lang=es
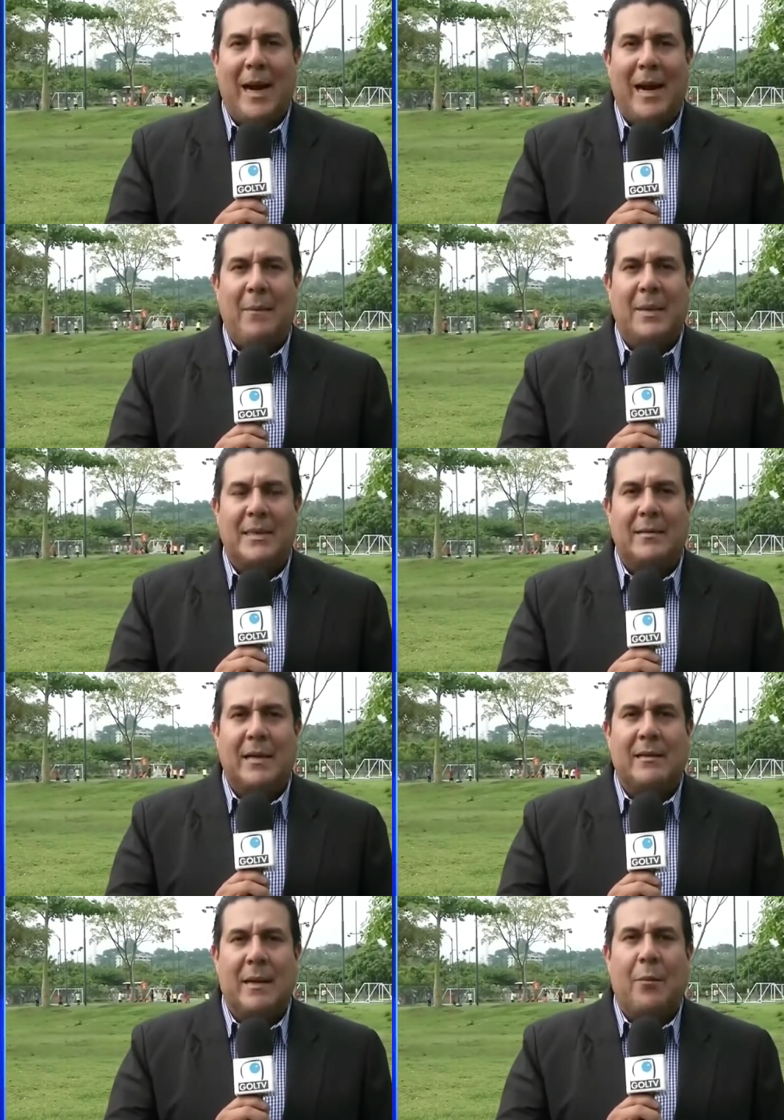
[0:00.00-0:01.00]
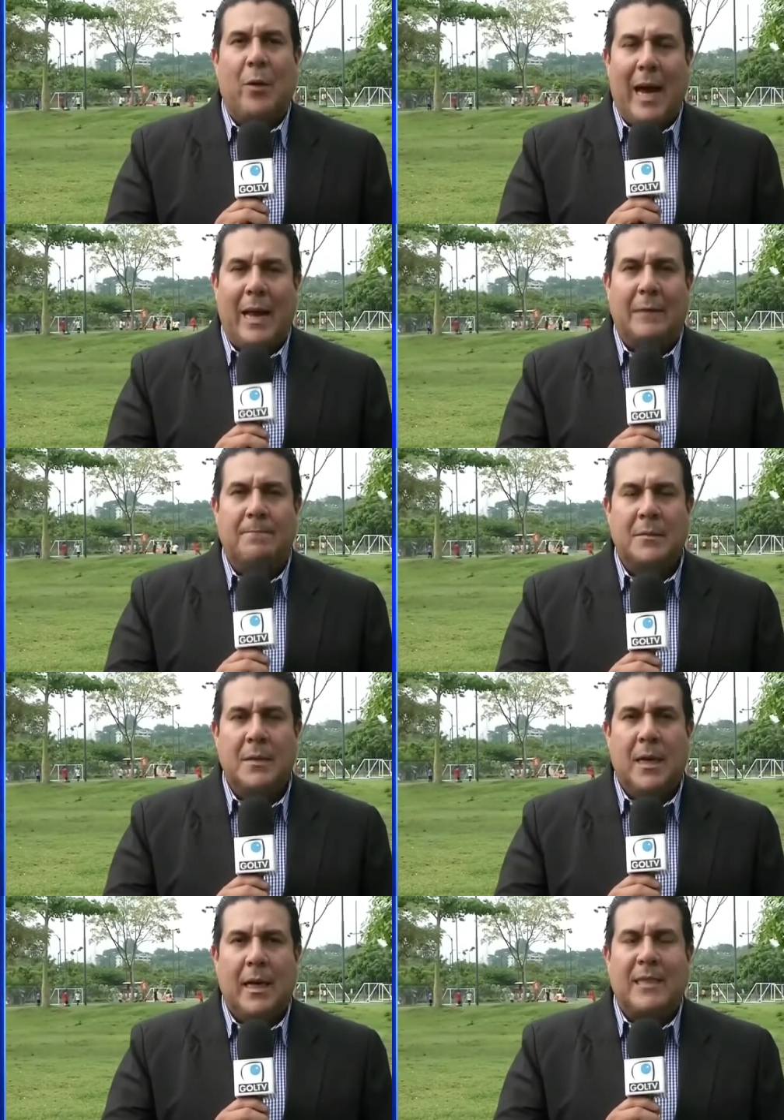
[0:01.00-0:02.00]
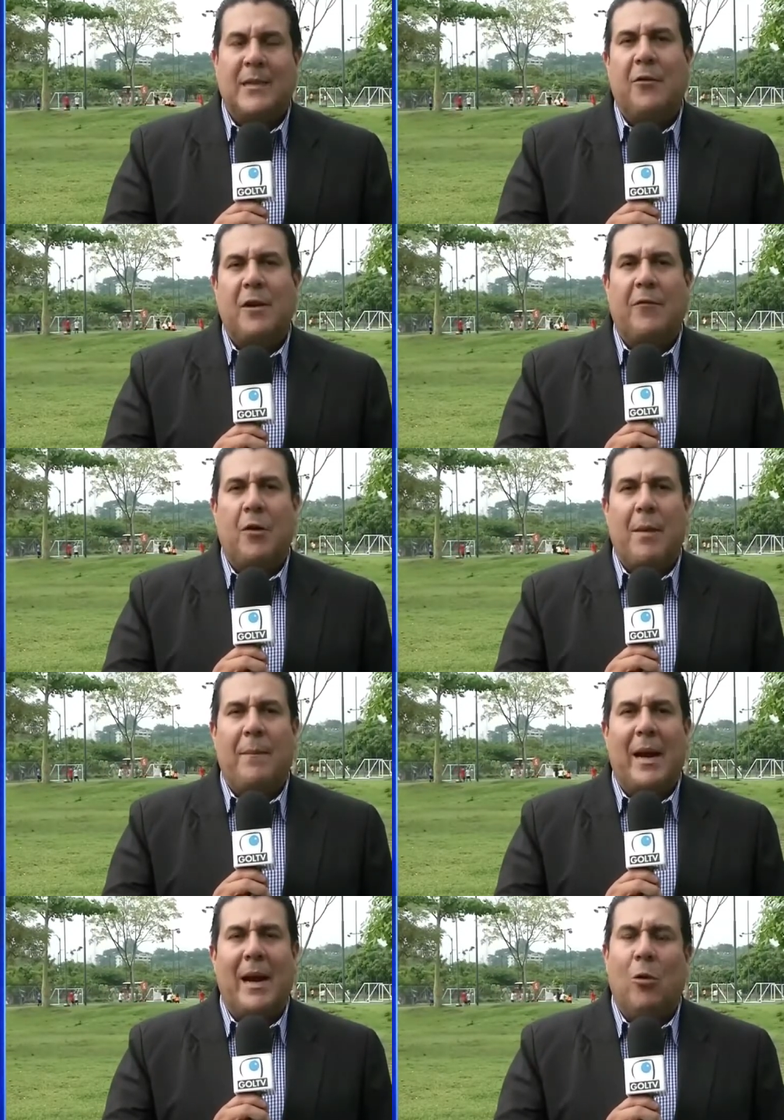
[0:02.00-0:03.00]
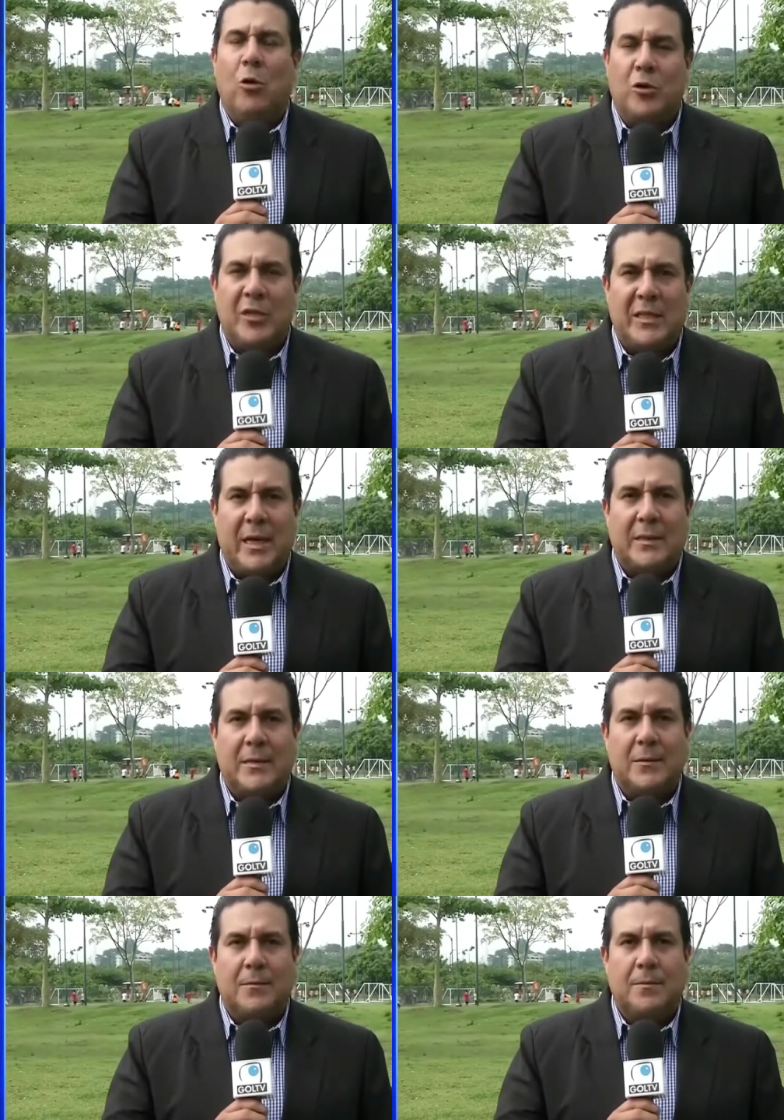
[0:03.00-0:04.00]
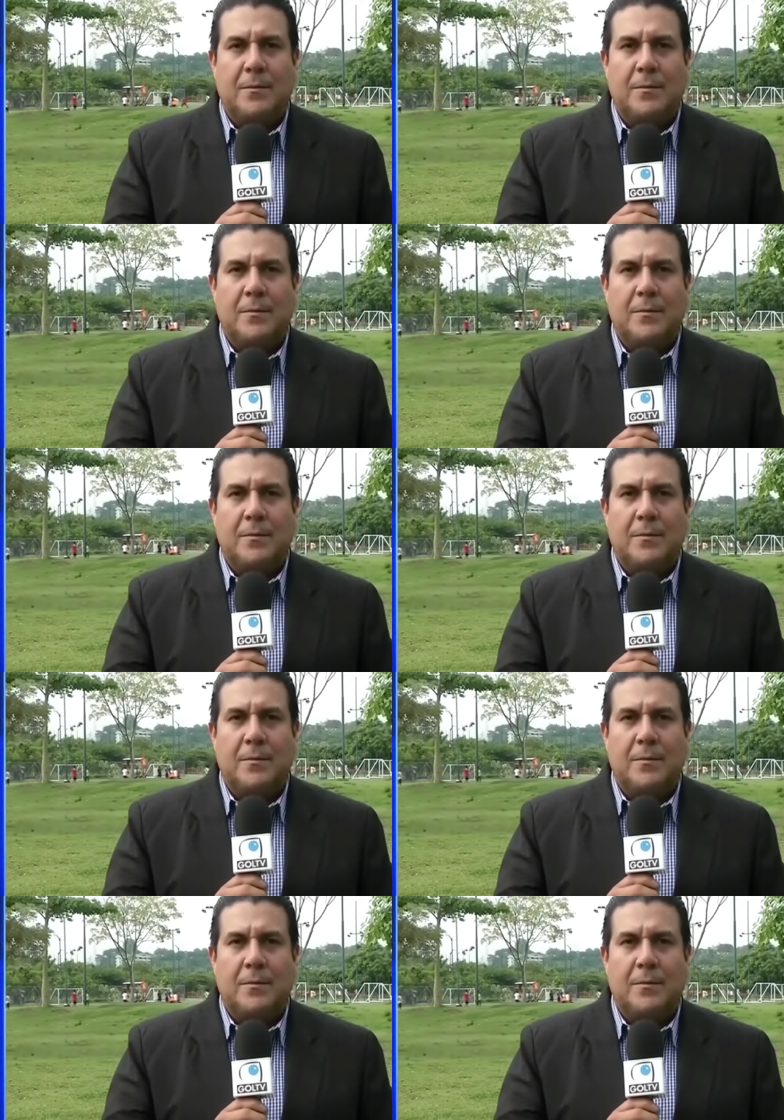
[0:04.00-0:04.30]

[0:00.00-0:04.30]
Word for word: para la presente temporada. Ese fue el informe para Gol Noticias.